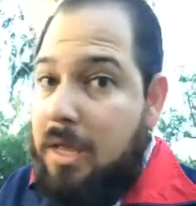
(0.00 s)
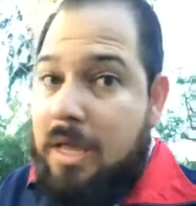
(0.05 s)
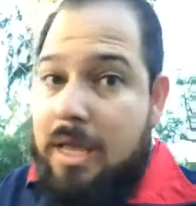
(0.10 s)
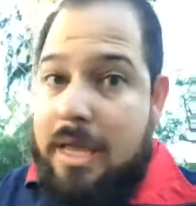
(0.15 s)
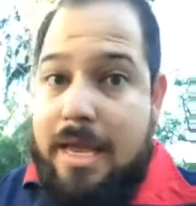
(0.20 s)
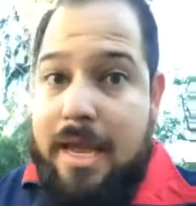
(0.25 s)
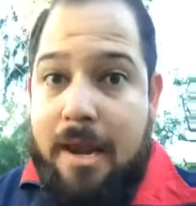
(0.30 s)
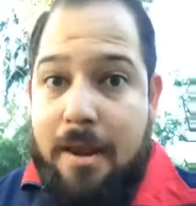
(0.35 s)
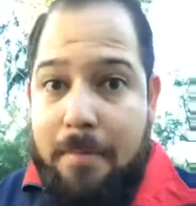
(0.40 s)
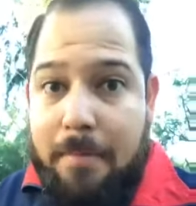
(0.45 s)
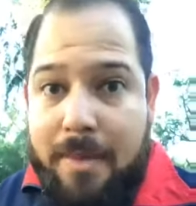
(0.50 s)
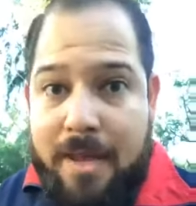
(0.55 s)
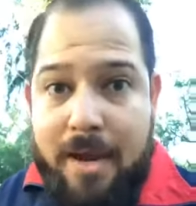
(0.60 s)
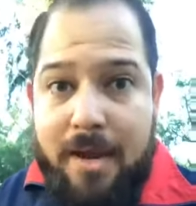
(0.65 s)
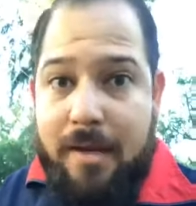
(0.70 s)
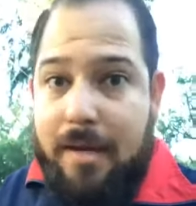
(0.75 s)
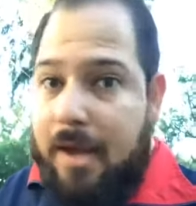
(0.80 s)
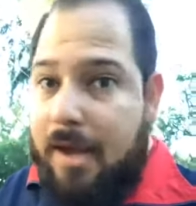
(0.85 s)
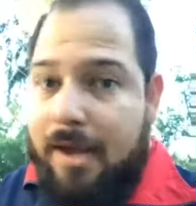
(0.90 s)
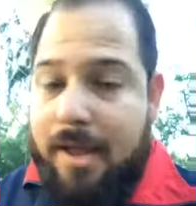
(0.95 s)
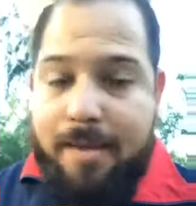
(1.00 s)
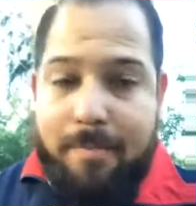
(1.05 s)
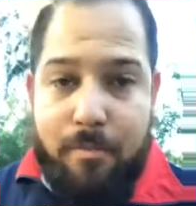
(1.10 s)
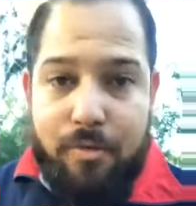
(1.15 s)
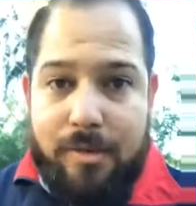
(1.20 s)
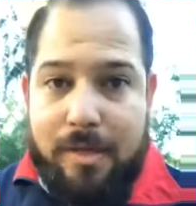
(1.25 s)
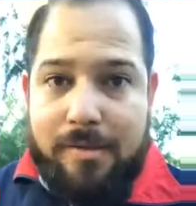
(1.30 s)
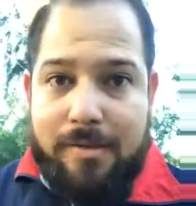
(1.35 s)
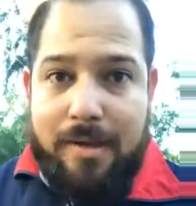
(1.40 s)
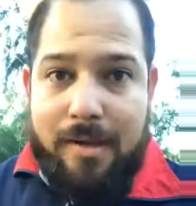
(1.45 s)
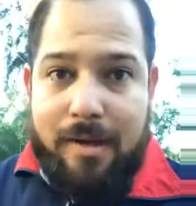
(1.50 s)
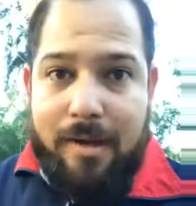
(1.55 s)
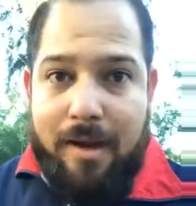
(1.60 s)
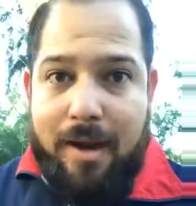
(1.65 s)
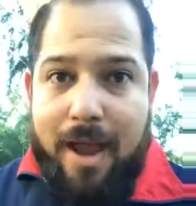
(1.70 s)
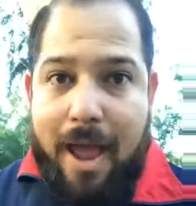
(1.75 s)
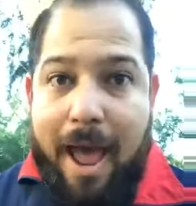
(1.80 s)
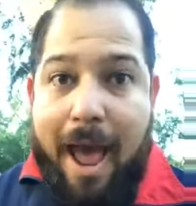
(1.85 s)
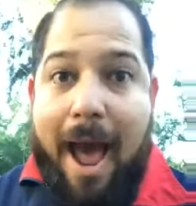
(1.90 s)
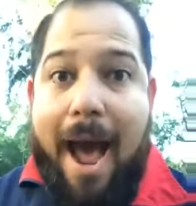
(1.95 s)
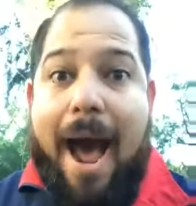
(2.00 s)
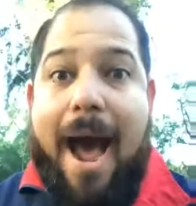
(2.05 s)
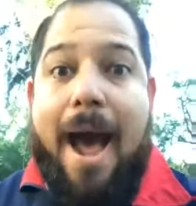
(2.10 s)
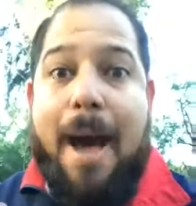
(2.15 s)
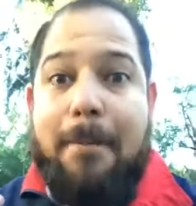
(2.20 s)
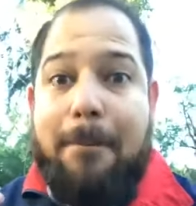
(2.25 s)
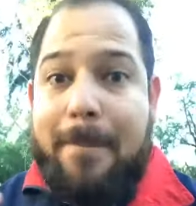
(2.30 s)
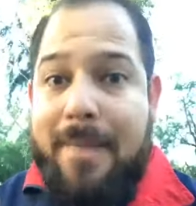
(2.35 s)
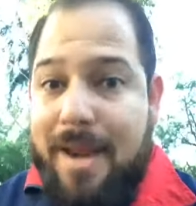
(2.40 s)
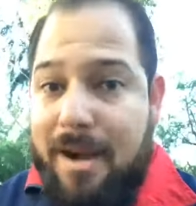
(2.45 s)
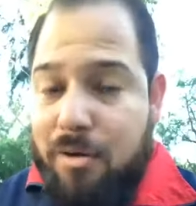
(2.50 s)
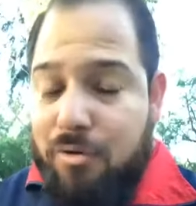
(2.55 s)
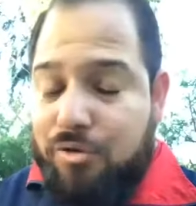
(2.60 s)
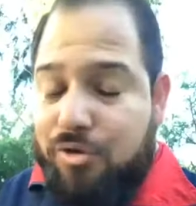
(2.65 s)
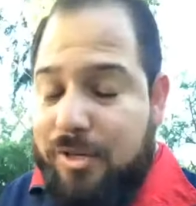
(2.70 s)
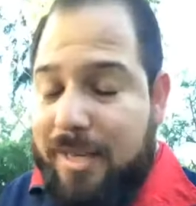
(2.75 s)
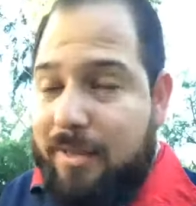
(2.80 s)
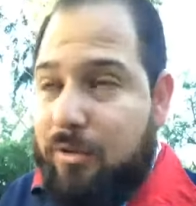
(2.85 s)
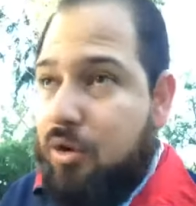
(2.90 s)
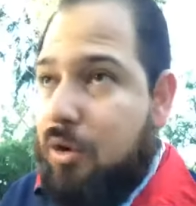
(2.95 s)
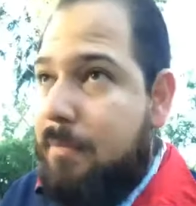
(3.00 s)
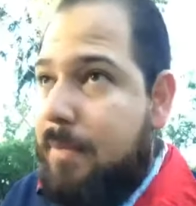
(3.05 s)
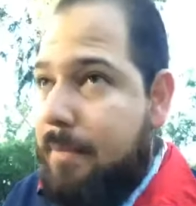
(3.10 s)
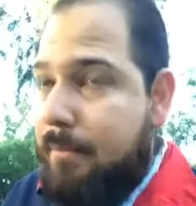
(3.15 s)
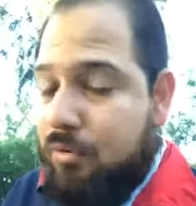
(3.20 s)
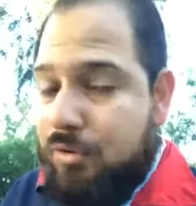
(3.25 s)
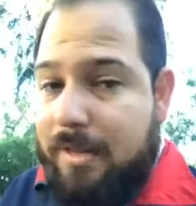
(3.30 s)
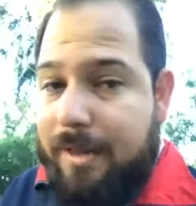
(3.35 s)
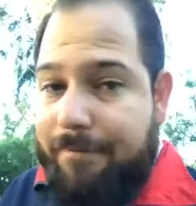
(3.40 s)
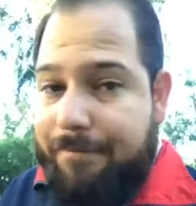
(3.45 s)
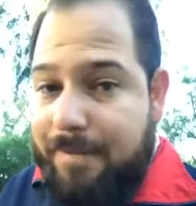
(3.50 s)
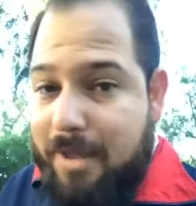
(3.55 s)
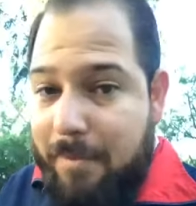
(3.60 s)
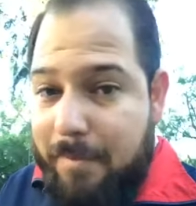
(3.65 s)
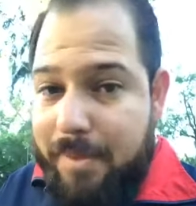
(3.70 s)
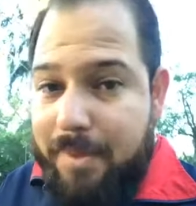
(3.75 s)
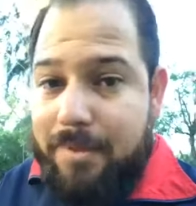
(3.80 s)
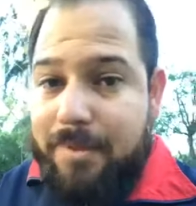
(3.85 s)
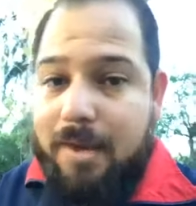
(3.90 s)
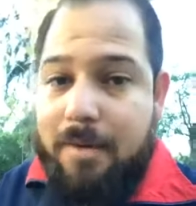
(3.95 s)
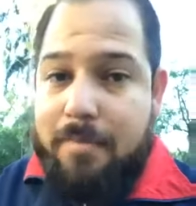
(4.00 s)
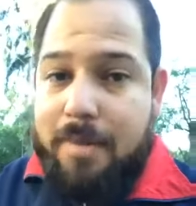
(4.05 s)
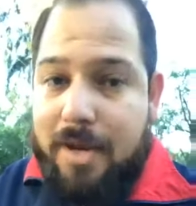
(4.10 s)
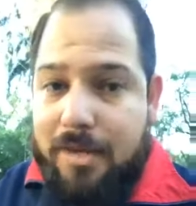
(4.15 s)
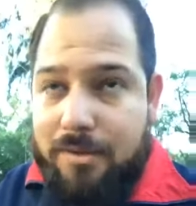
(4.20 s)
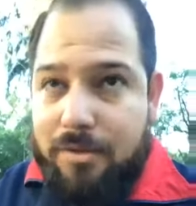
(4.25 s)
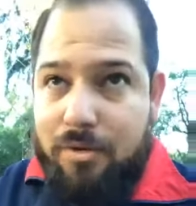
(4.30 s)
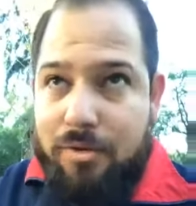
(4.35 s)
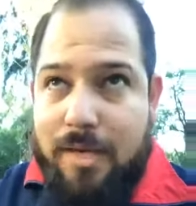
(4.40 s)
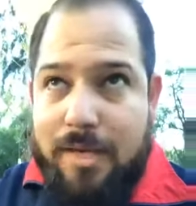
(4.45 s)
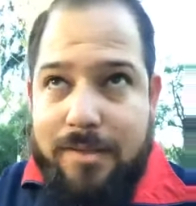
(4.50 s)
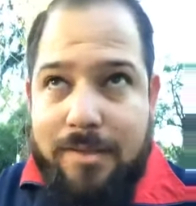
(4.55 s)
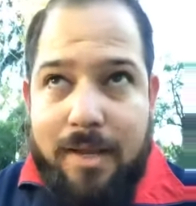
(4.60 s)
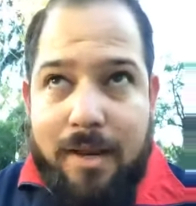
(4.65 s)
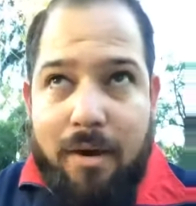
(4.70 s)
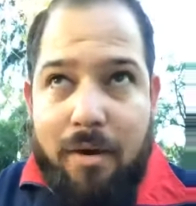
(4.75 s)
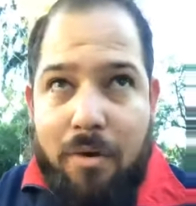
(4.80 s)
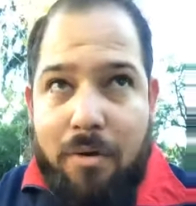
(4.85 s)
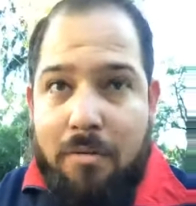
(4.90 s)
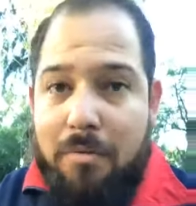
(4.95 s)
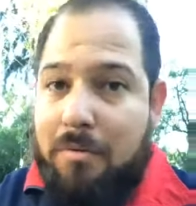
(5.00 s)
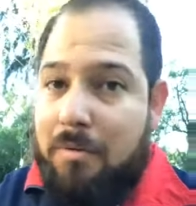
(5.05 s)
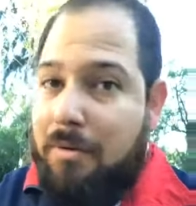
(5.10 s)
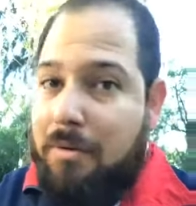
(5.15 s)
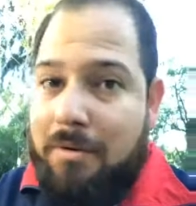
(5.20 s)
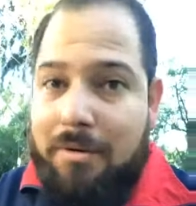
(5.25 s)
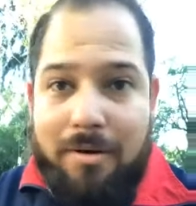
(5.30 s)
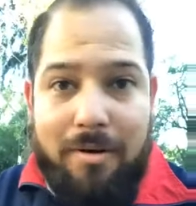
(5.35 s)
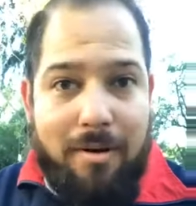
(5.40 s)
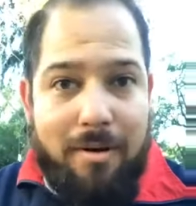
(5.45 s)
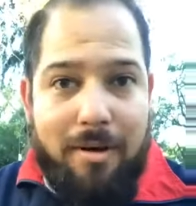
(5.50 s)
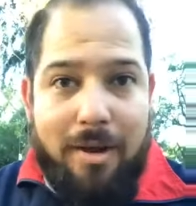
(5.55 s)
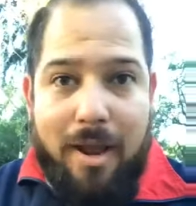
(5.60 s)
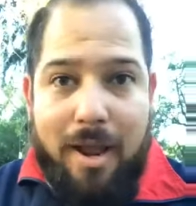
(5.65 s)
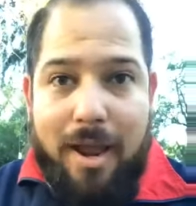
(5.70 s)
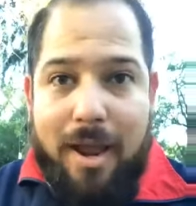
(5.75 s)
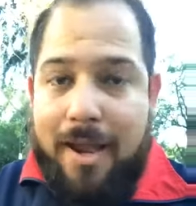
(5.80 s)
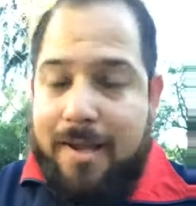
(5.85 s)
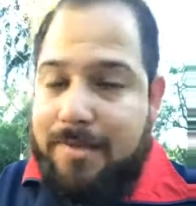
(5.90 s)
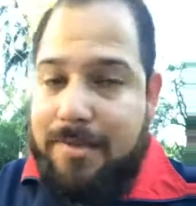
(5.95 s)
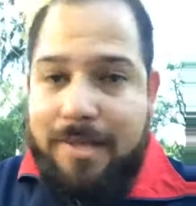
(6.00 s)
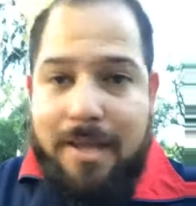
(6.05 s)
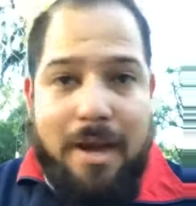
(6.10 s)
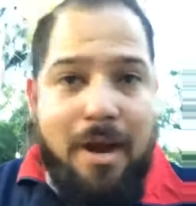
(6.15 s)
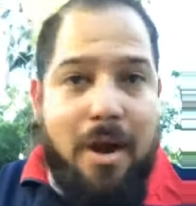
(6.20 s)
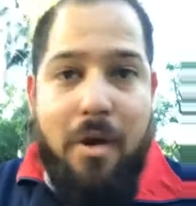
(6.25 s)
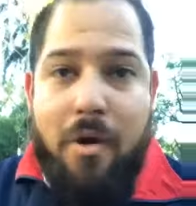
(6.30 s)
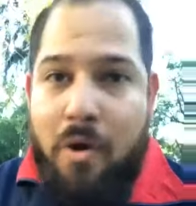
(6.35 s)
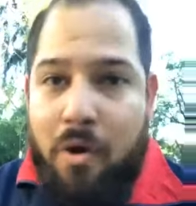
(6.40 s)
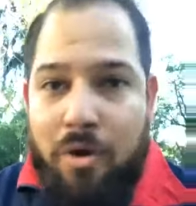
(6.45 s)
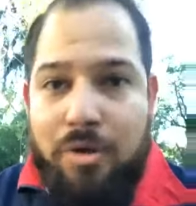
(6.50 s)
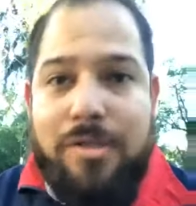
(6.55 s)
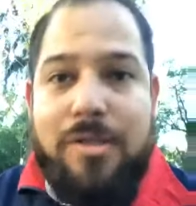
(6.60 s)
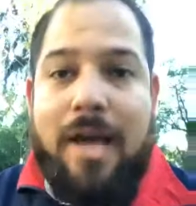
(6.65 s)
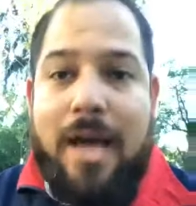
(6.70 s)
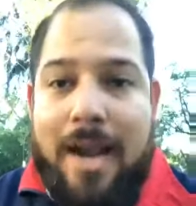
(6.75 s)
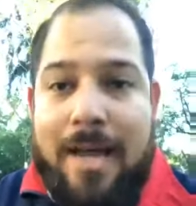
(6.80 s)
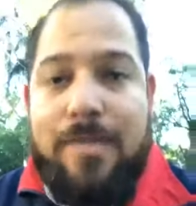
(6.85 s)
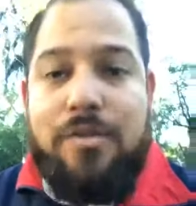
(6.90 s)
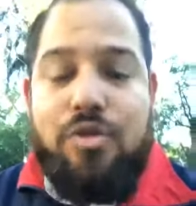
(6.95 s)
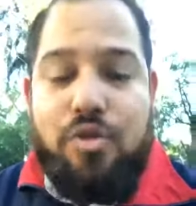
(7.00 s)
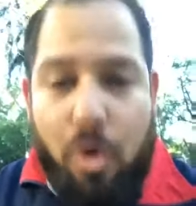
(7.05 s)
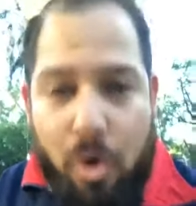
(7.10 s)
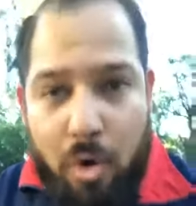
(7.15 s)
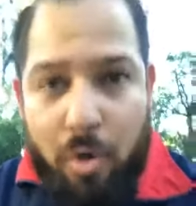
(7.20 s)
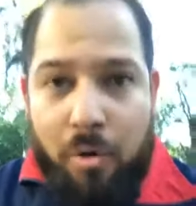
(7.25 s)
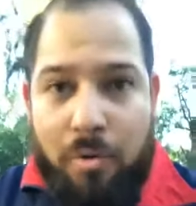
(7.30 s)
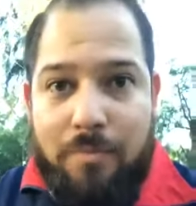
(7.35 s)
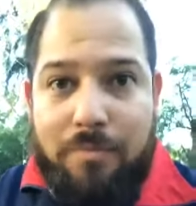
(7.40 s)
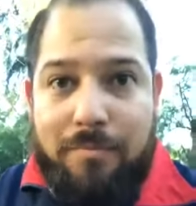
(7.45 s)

Y el bien que queremos hacer, a menos que tomemos la firme determinación de hacerlo, este no se hará solo.